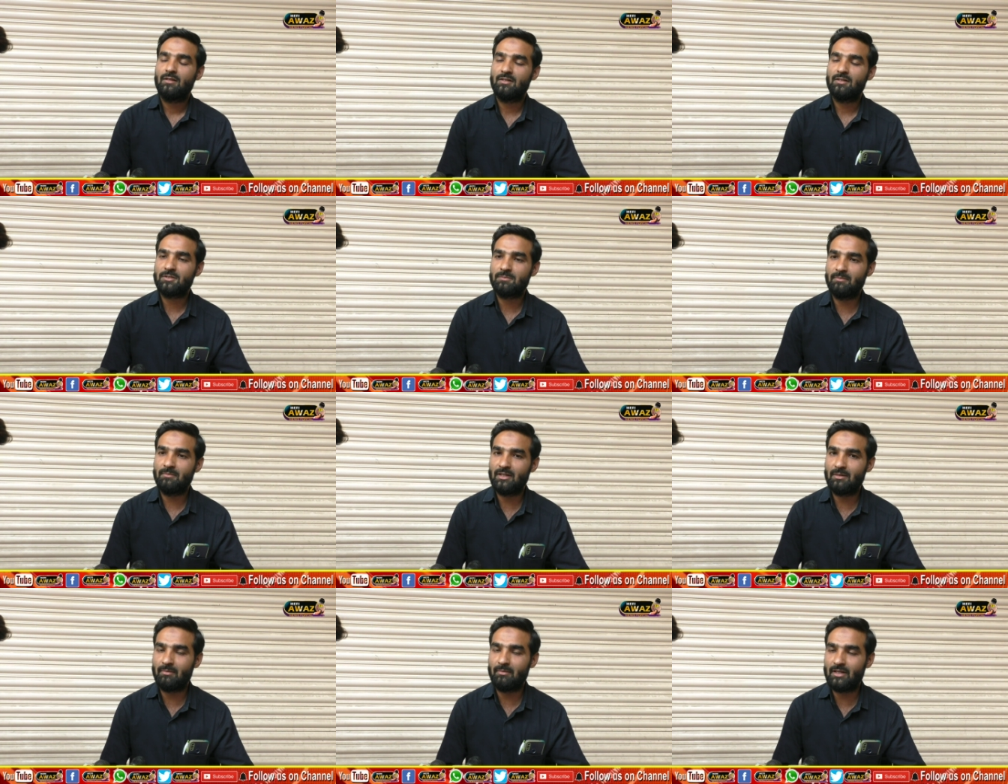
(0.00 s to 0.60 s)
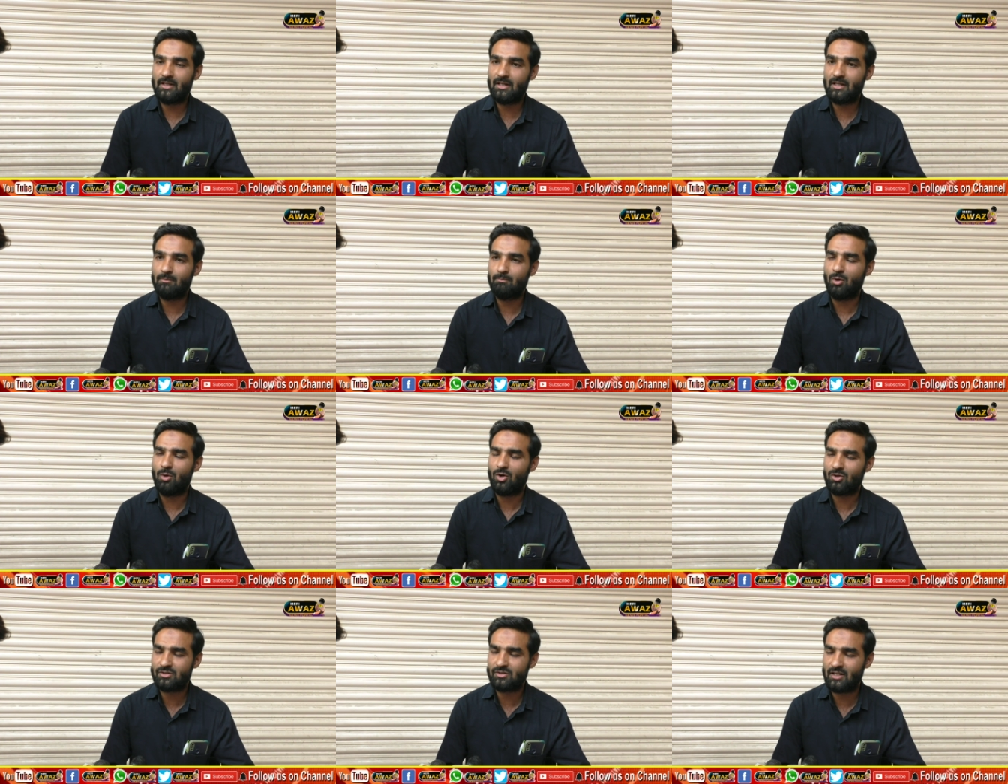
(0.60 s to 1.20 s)
इसमें मैंने
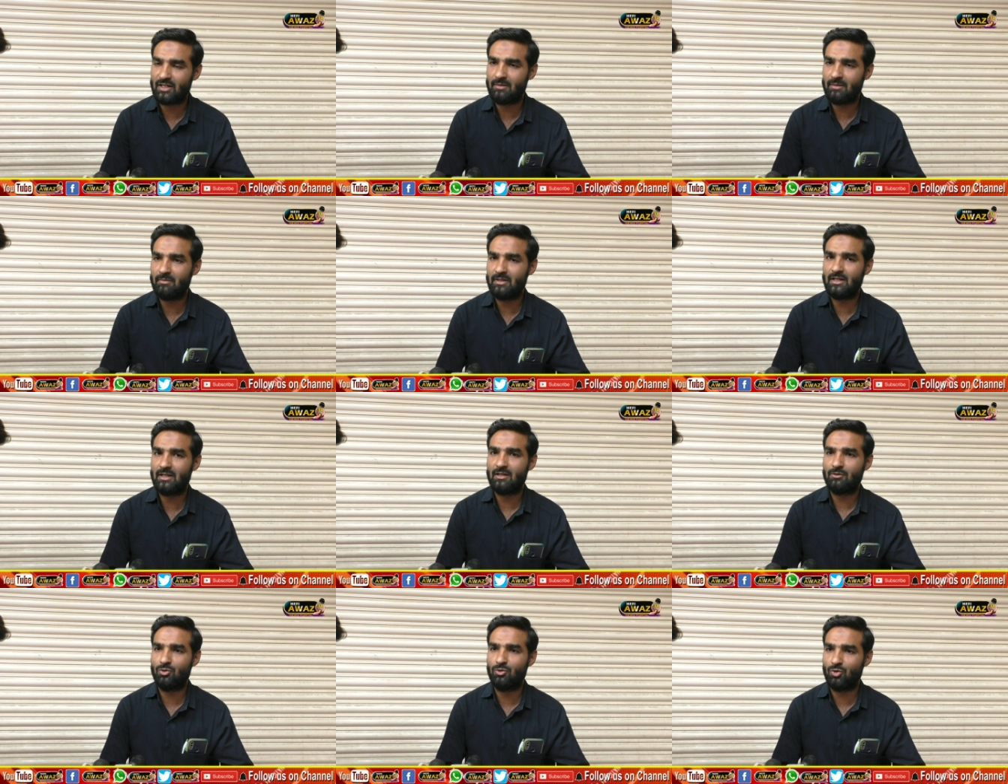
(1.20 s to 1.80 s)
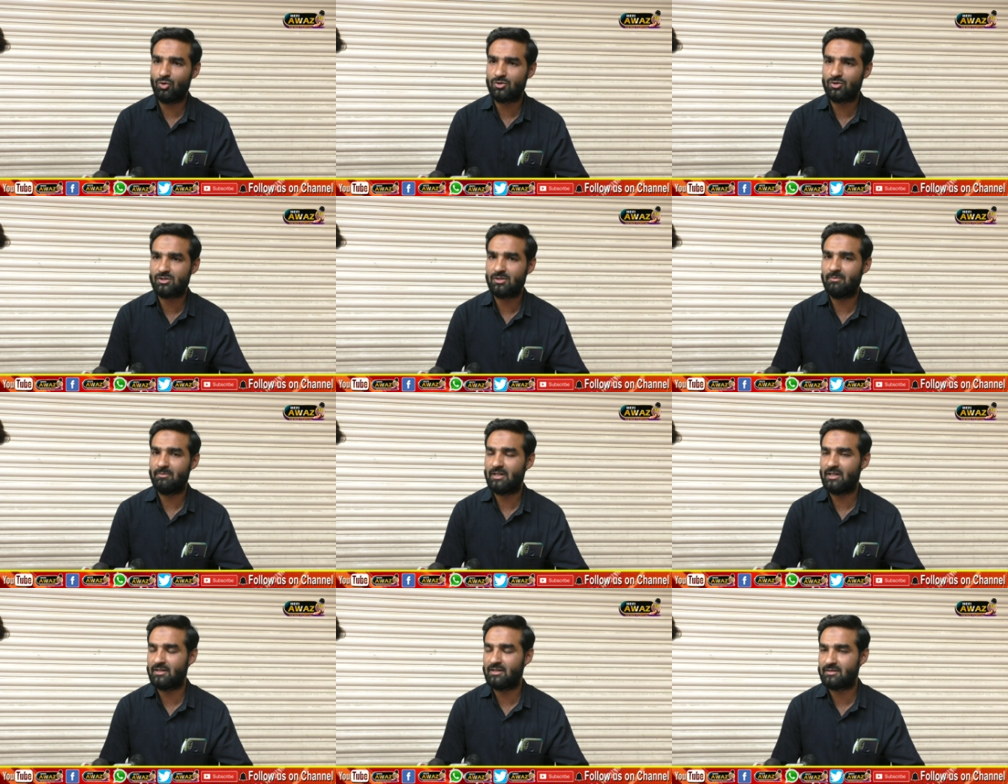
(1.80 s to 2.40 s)
बहुत सारे मेरे दोस्त
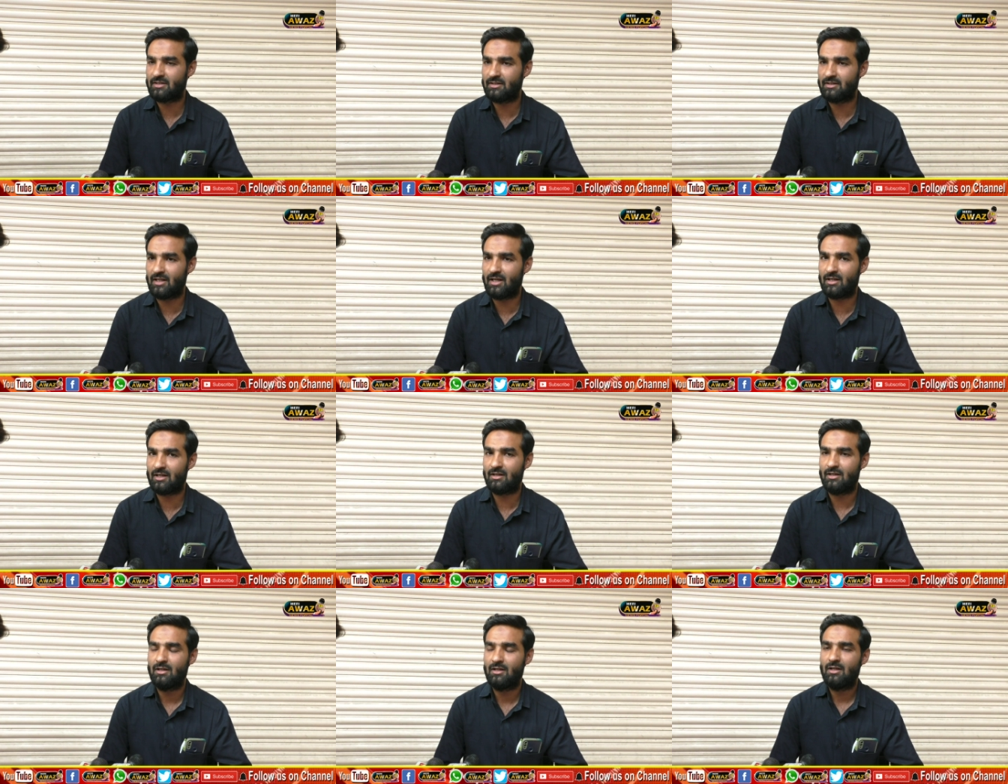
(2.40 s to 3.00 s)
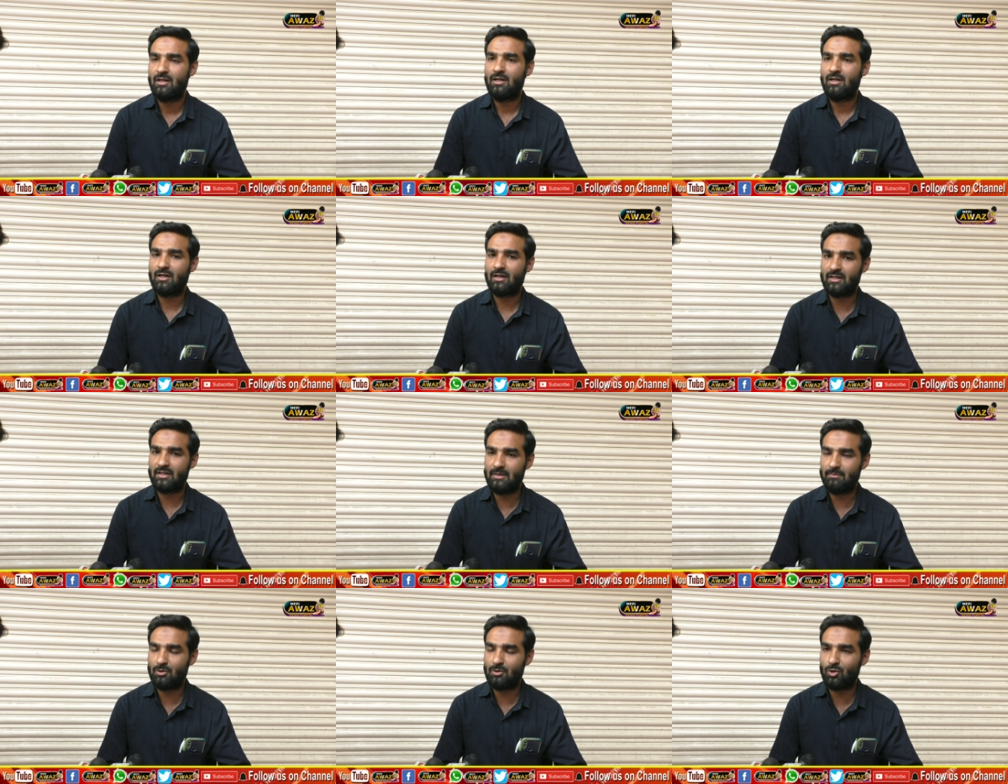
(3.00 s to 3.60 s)
मेरे रिश्तेदार
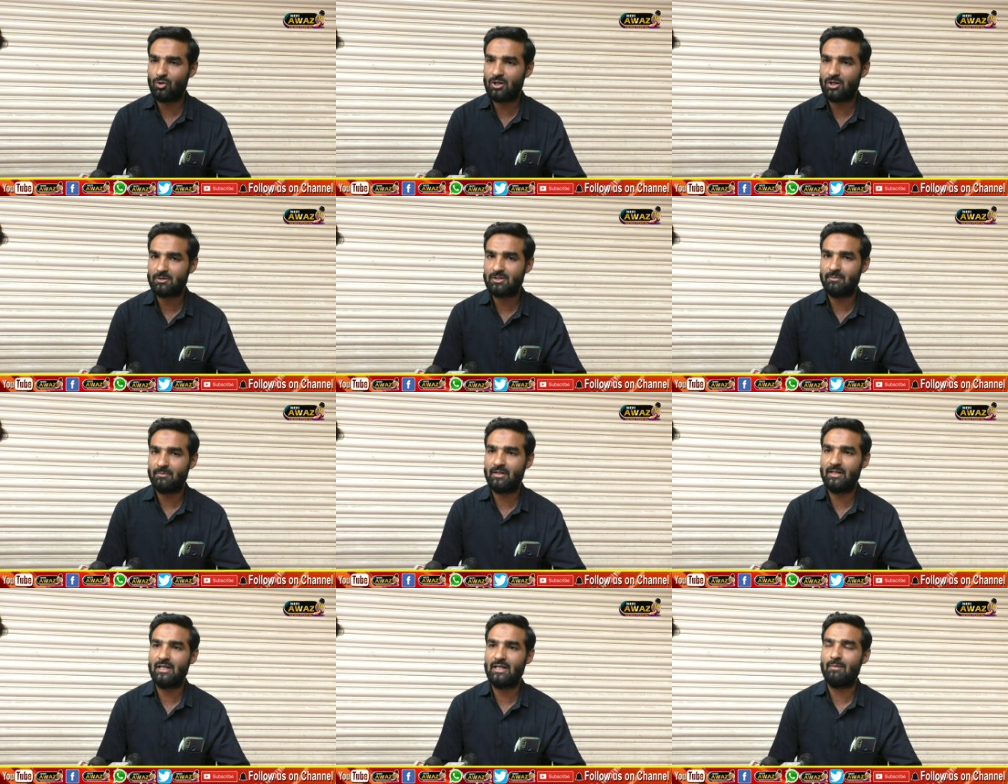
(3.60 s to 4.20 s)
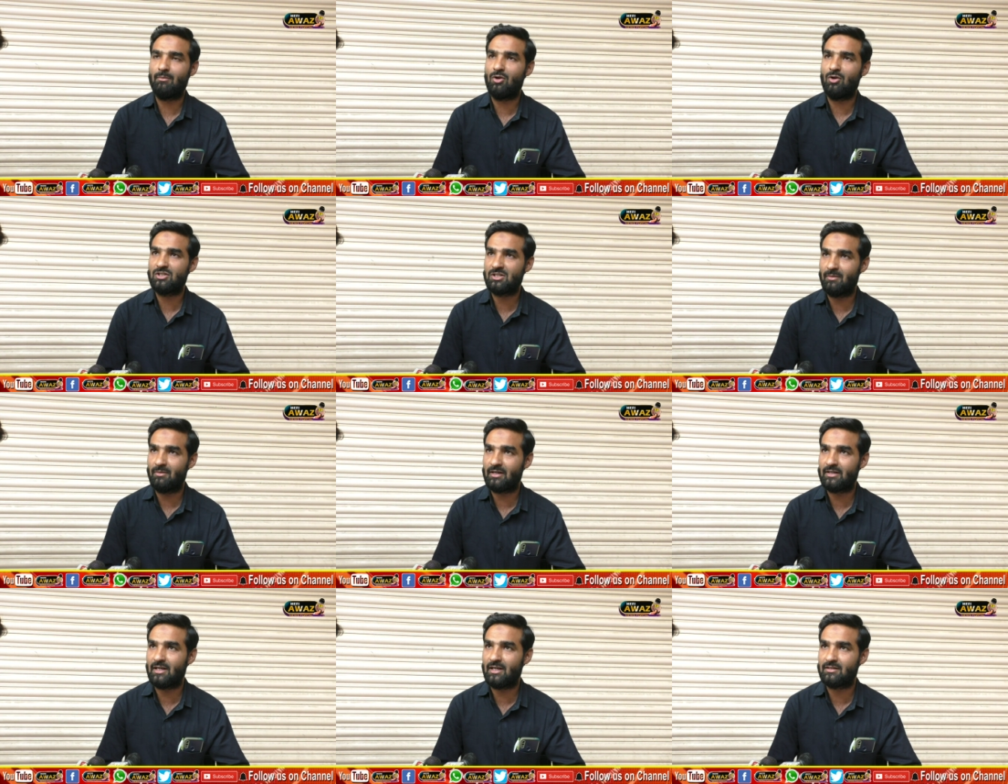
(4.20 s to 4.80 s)
खरीब के लोगों से मैंने अमाउंट
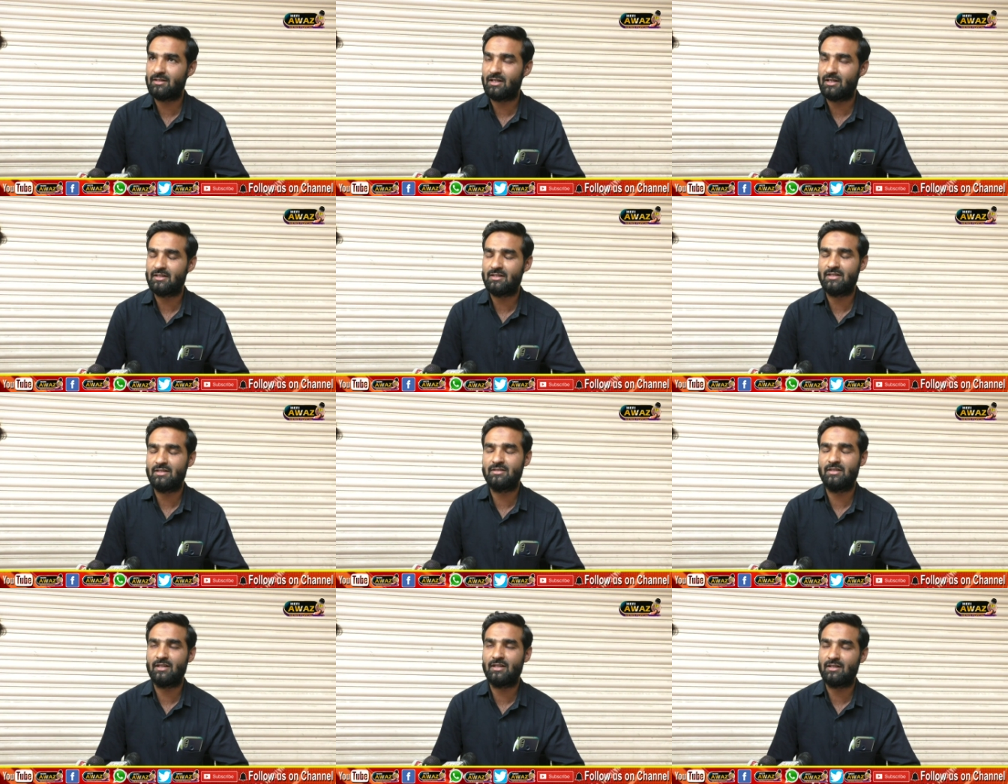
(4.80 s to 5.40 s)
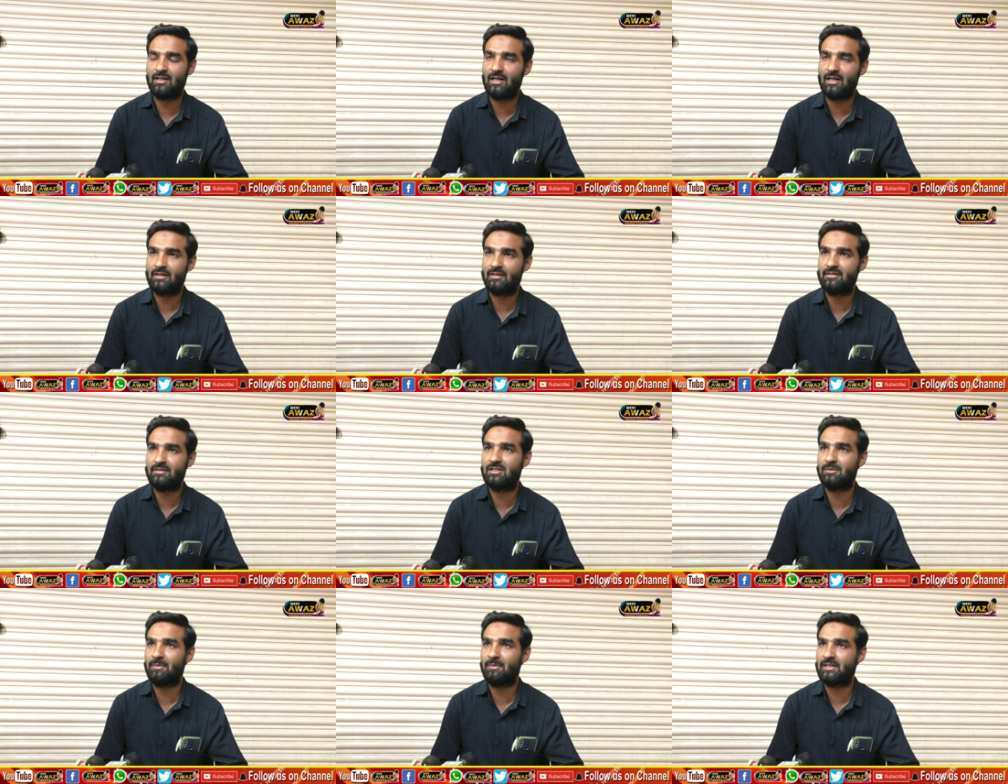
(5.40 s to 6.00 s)
जमा किया था किसी से एक लाख
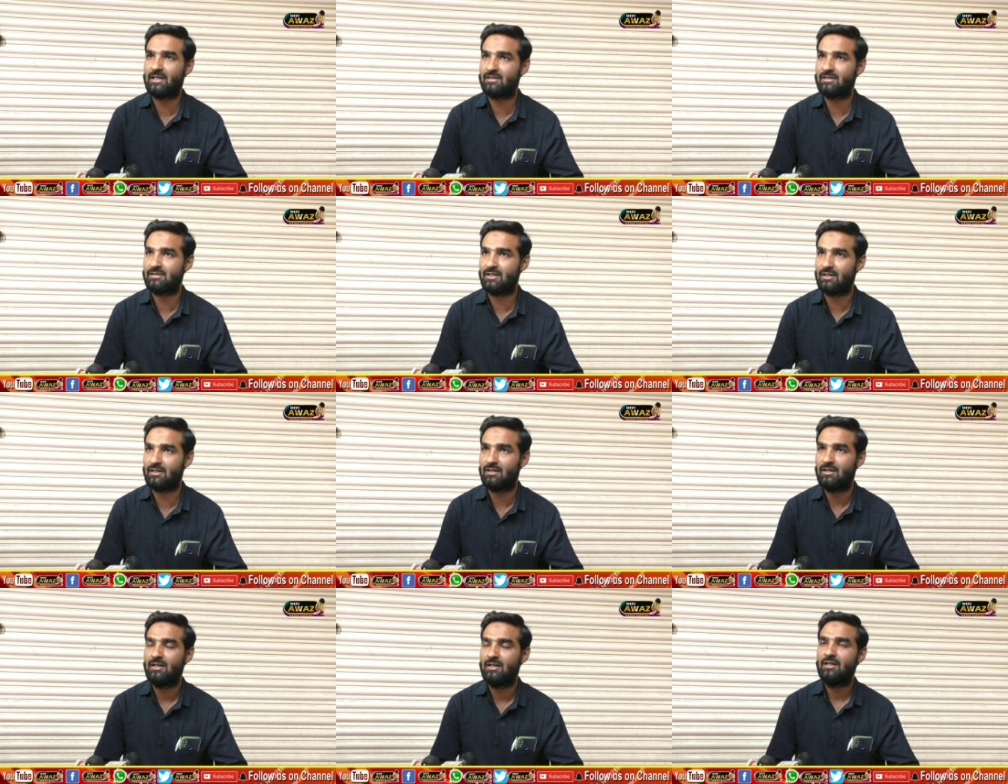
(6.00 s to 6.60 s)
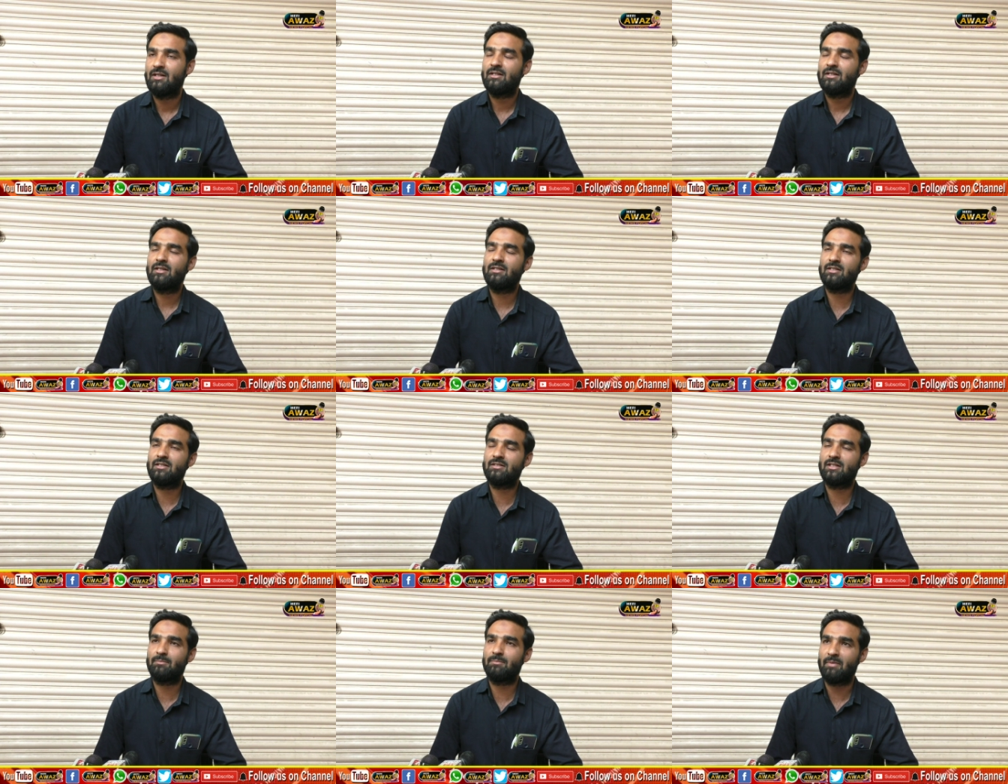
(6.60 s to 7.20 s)
किसी से पचास हज़ार
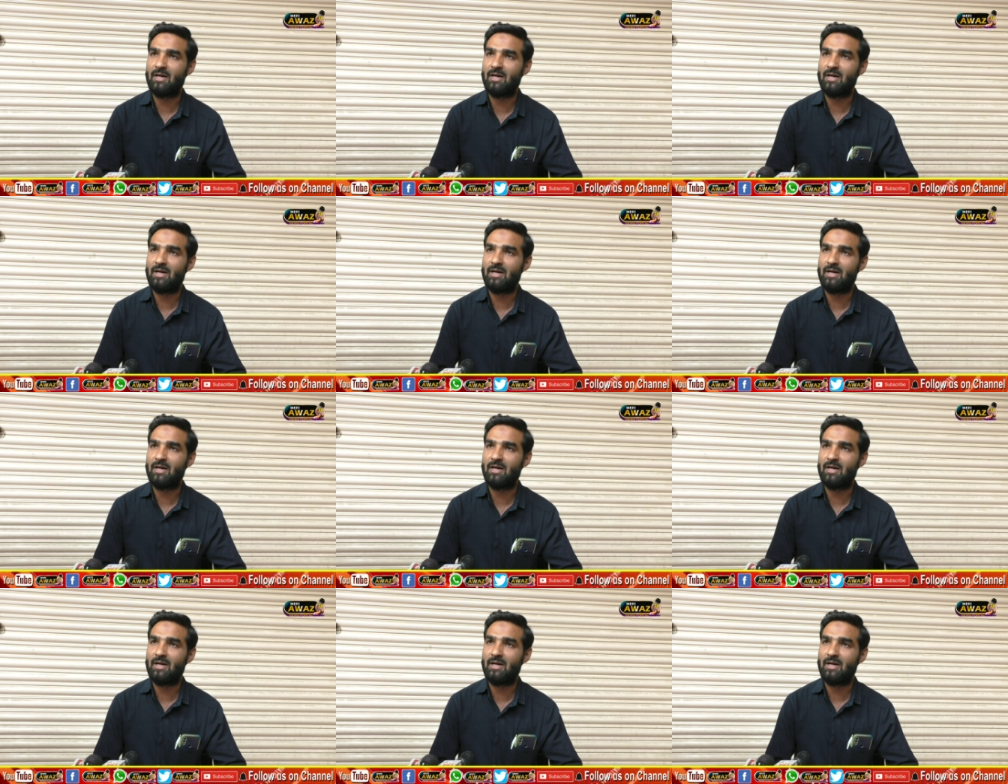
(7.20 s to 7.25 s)
किसी से